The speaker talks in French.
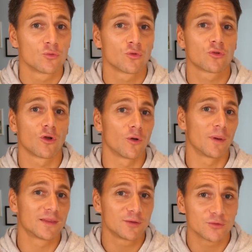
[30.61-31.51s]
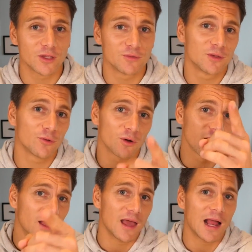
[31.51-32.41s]
Donc euh, bah, Théo, cette vidéo,
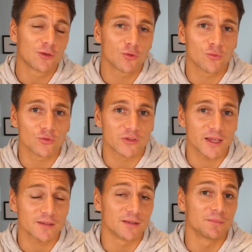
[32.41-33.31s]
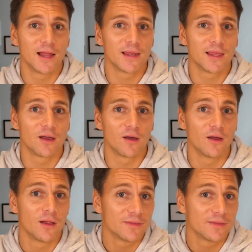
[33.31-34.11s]
euh, elle te concerne, elle est euh,